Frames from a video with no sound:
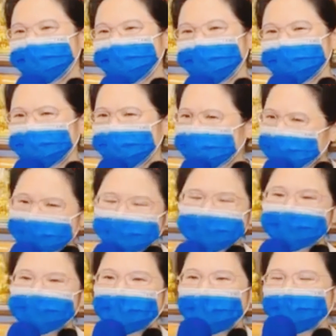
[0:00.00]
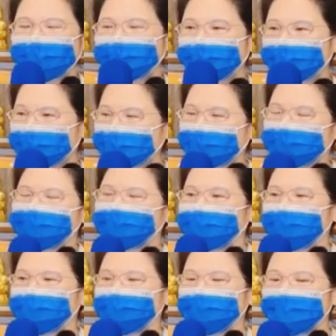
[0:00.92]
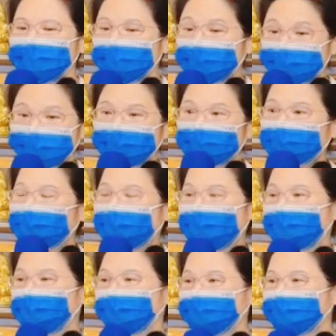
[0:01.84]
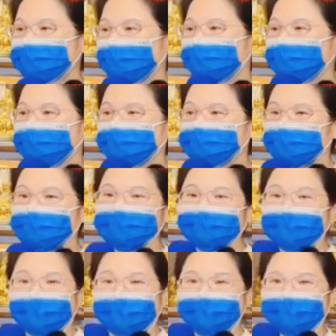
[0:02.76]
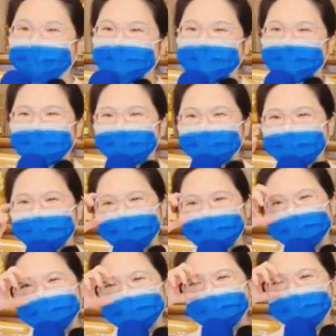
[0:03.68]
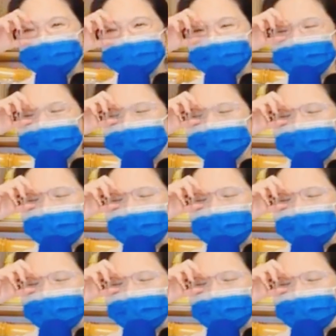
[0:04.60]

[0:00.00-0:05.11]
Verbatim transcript: 我学不来，我这条灵学不来。我曾经就是一直要把自己，呃，把黄